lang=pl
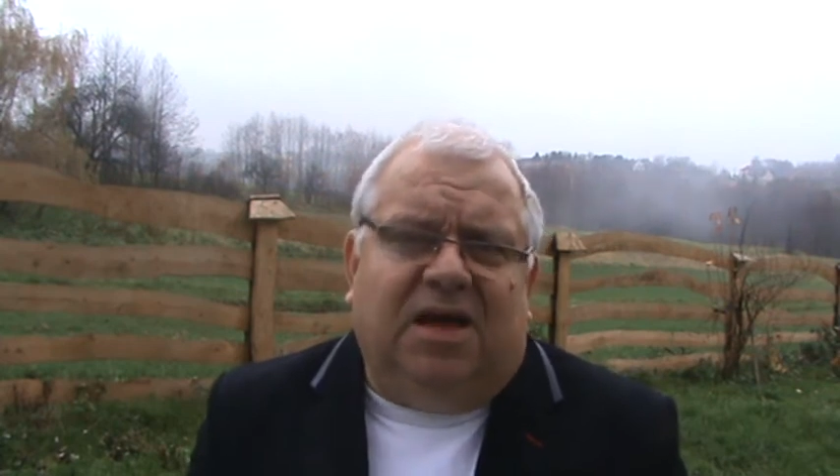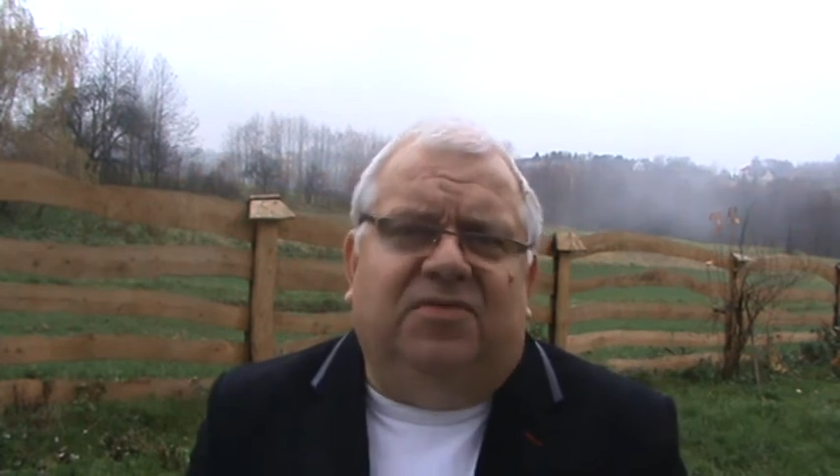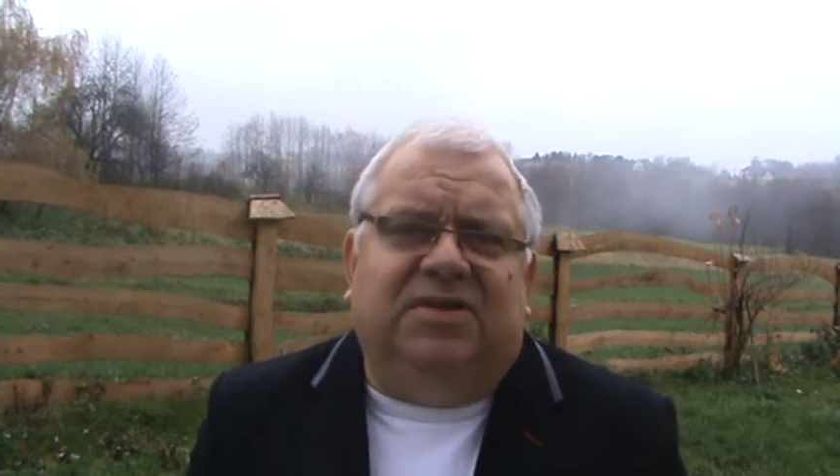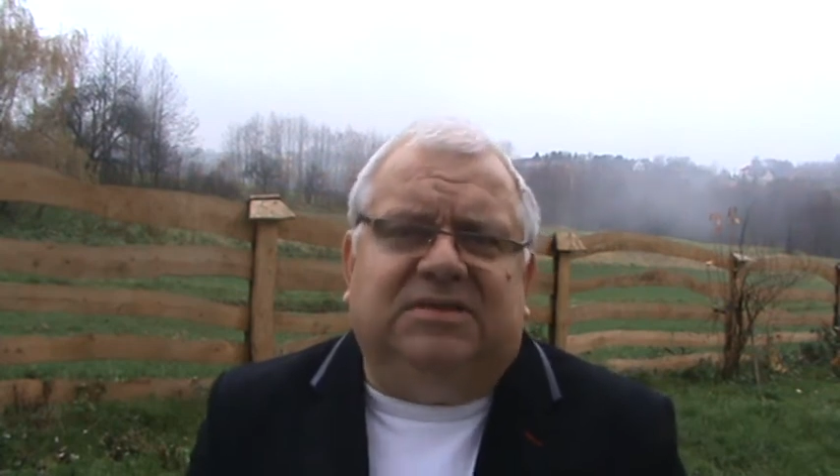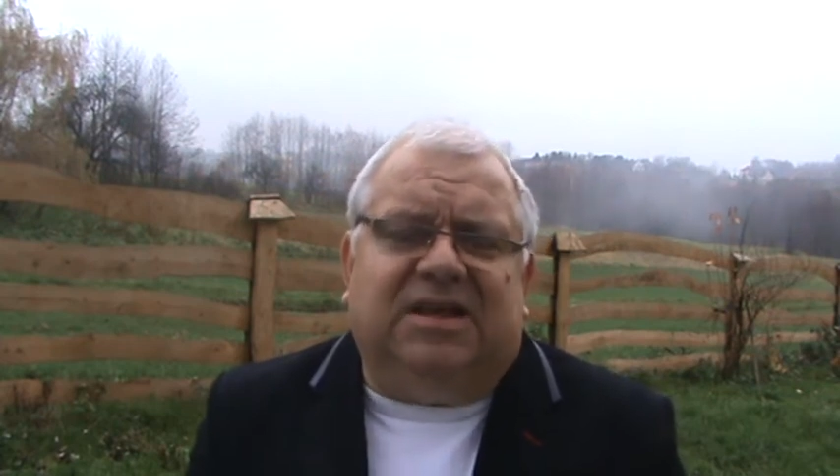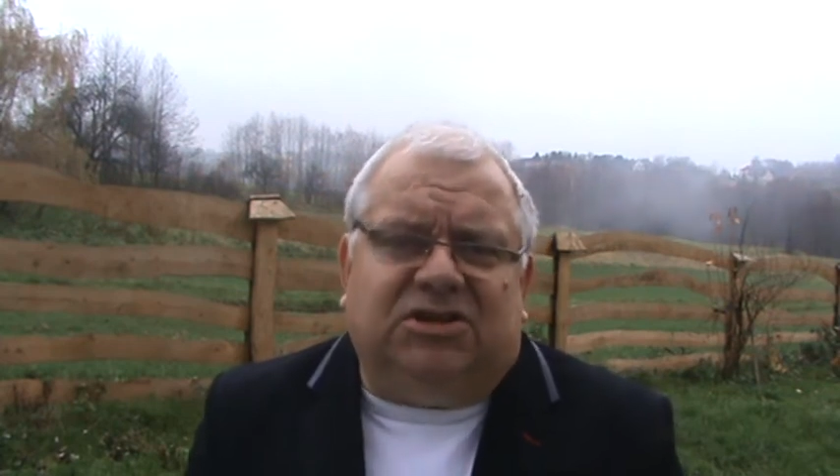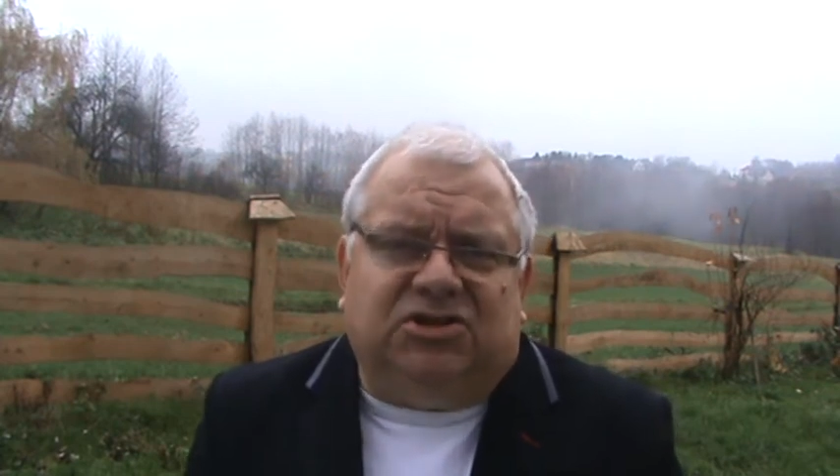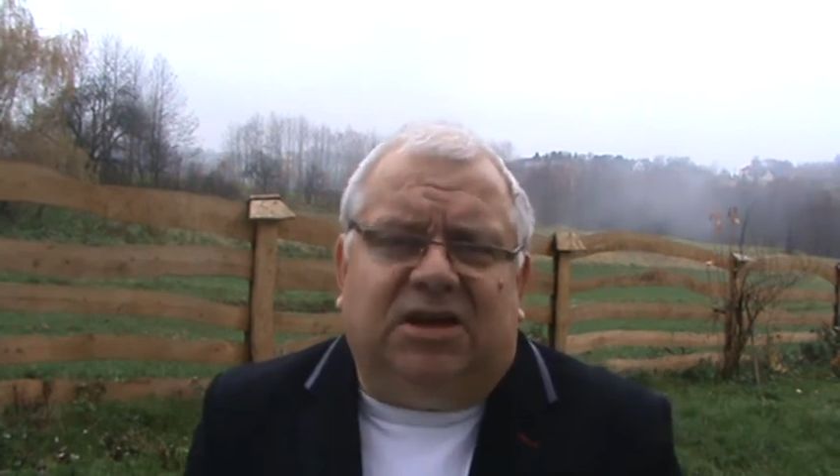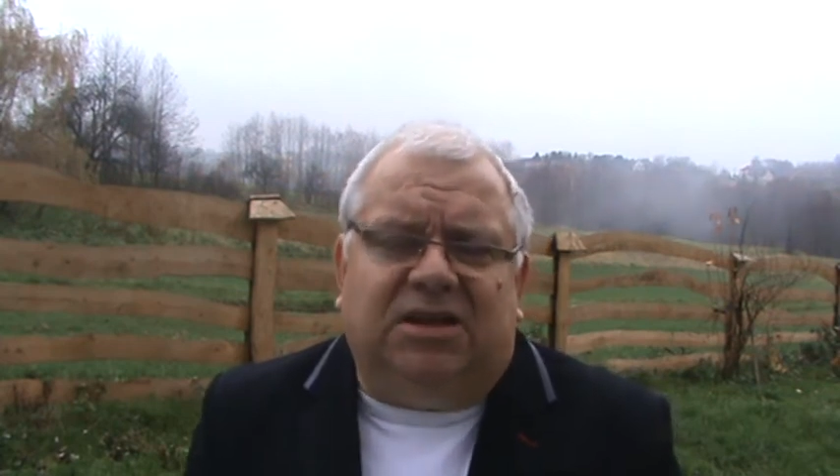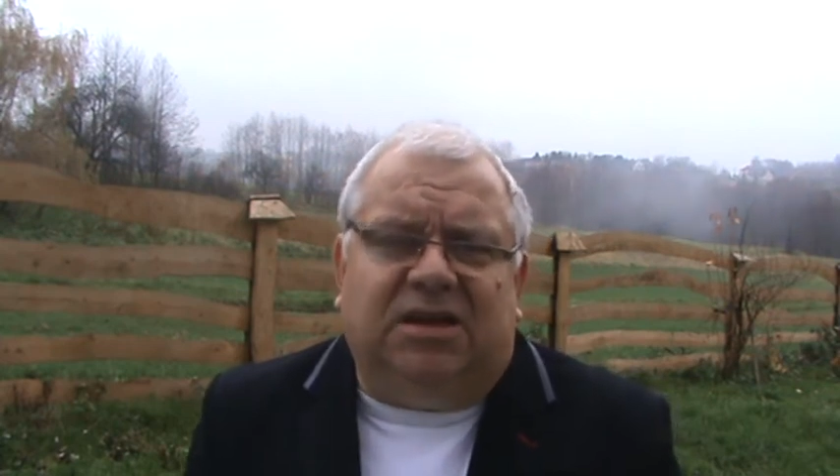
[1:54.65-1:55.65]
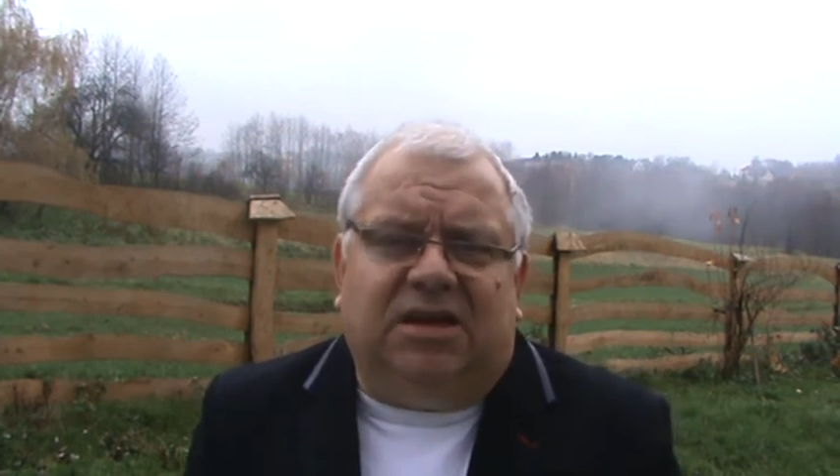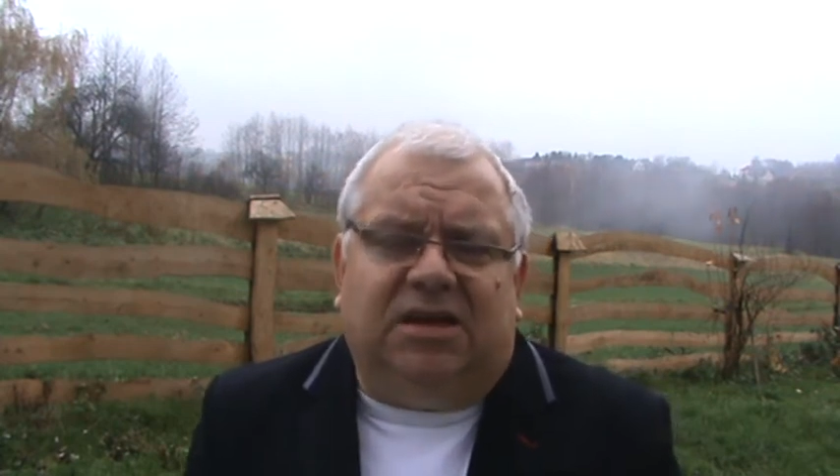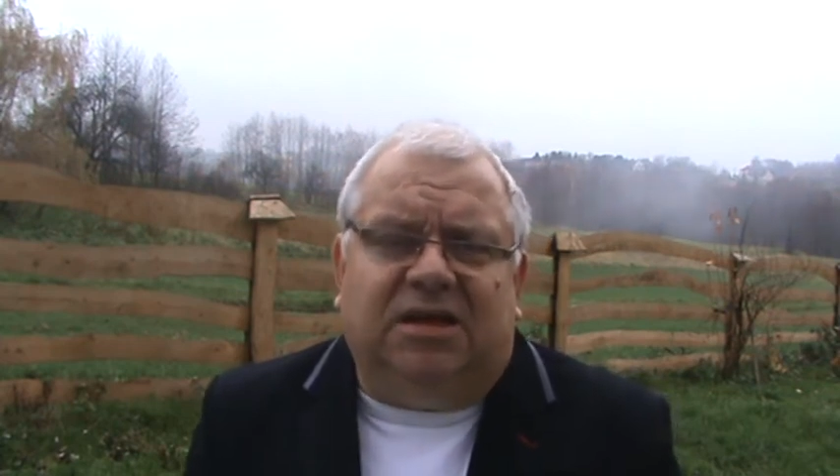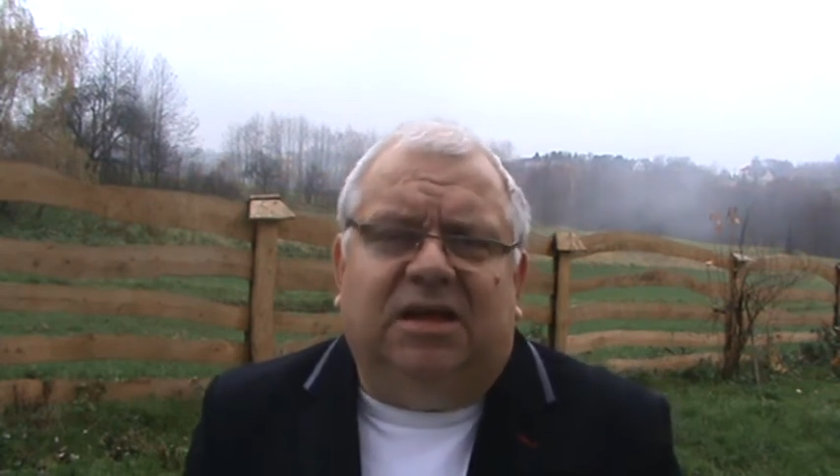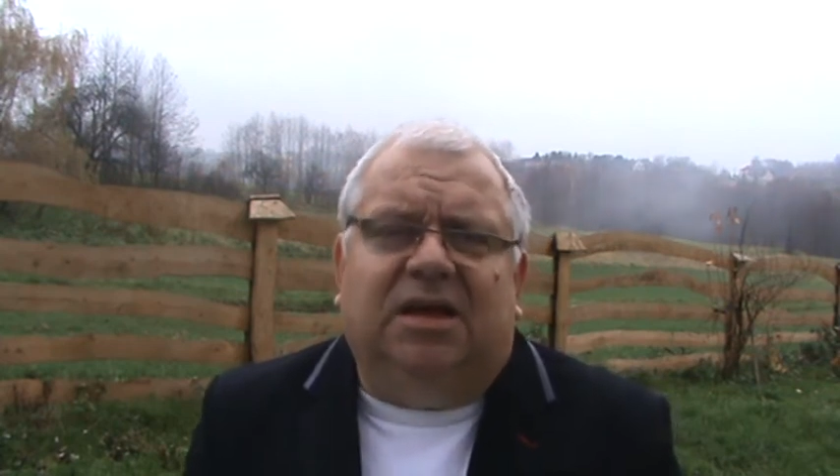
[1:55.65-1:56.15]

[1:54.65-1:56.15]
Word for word: wyznaczenie